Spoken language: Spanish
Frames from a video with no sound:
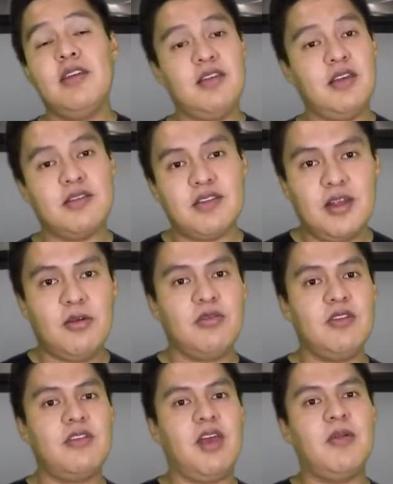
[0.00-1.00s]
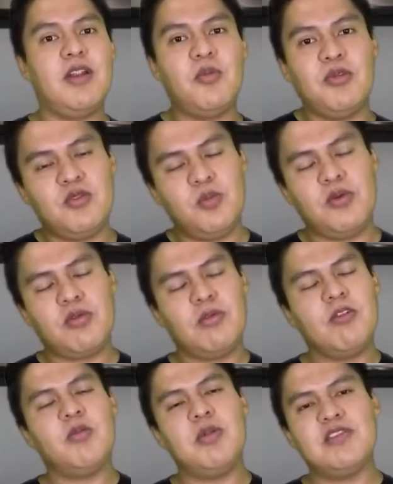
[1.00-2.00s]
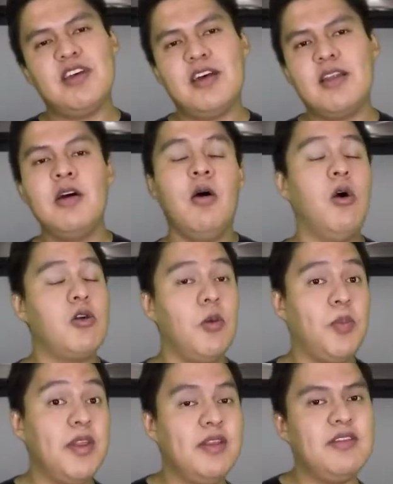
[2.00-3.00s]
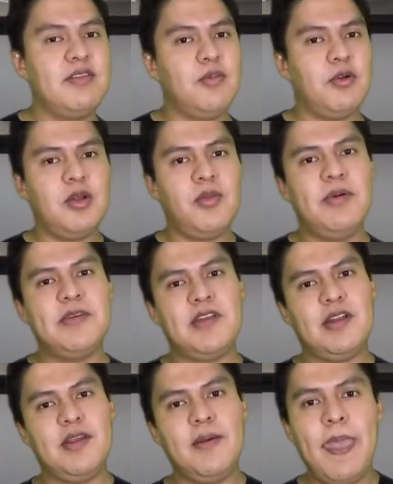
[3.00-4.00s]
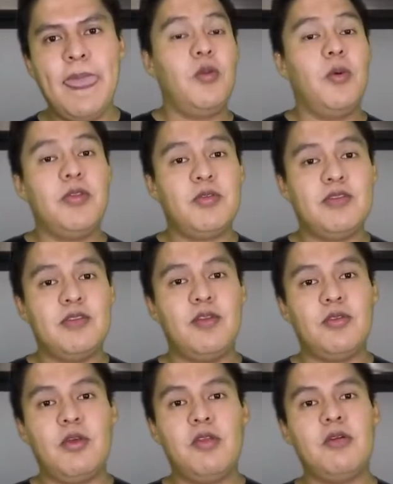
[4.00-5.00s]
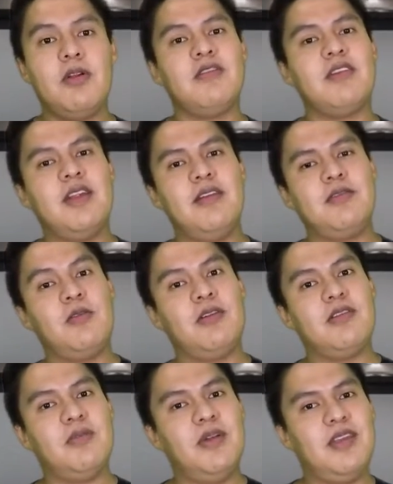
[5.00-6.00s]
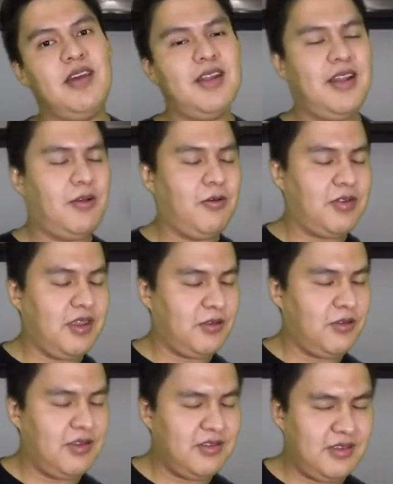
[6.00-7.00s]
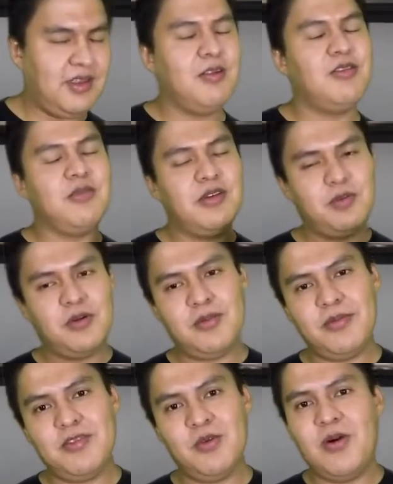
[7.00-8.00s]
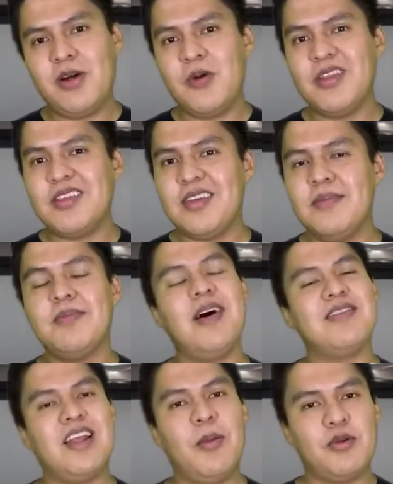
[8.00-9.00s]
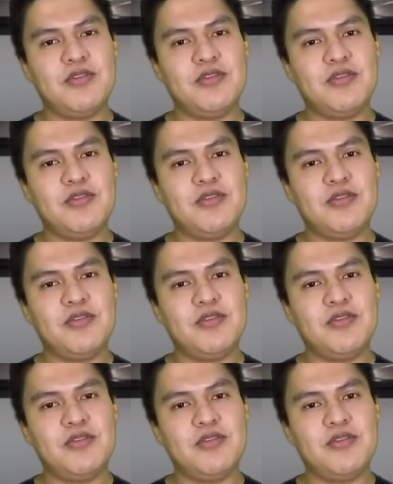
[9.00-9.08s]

si quisieran ustedes que habláramos de un producto en especial o qué opinan de este programa más que nada. Por el momento ha sido todo. Les agradezco que se mantengan al contacto de este y los demás programas de nueva cuenta. Hasta la